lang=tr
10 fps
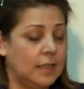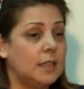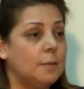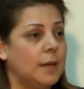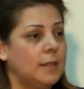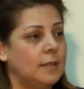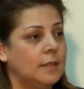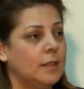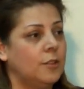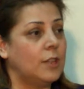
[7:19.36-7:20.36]
hikmet,
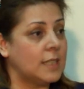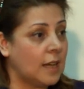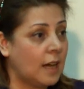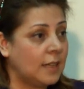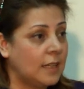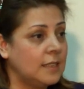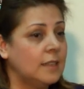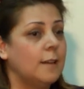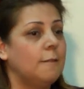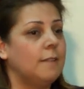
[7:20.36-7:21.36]
cesaret
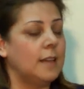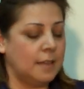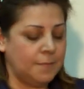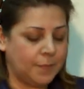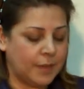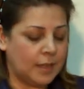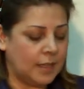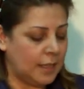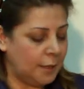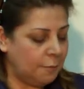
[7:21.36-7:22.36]
ve
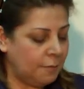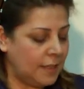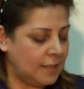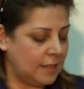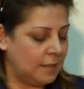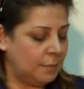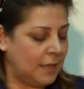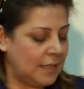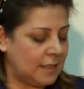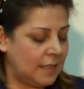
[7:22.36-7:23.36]
iffet
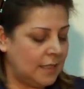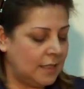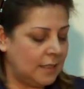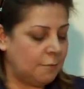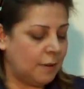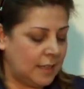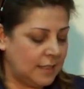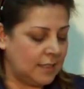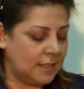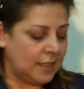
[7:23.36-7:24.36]
birlikteliğini
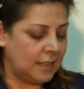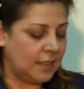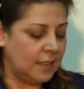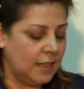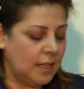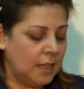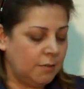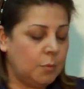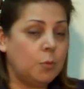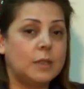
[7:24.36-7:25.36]
ifade ettiğini
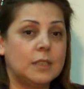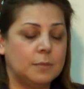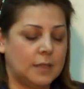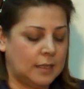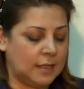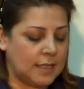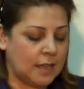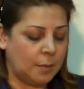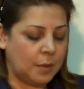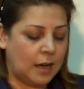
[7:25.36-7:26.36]
ve bu bakımdan
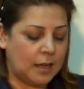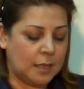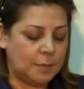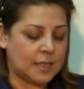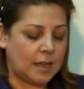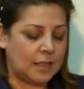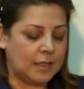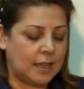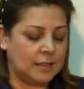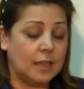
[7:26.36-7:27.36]
nizamı alemi
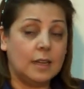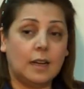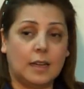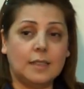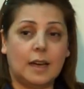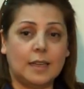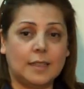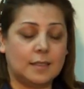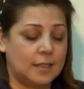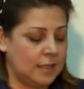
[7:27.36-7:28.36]
sağlayan
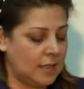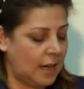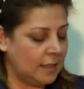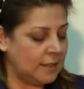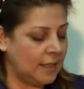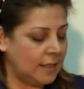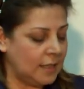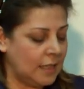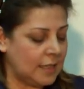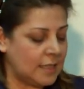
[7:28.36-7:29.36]
adalet yani
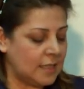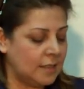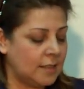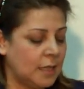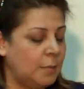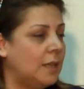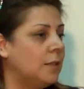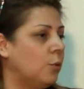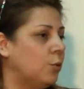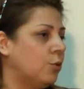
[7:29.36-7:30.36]
denge ilkesinde
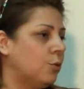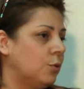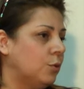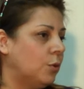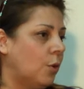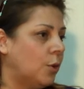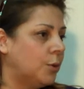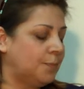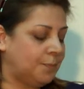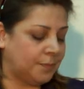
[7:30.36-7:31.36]
temelini oluşturduğunu gördüm.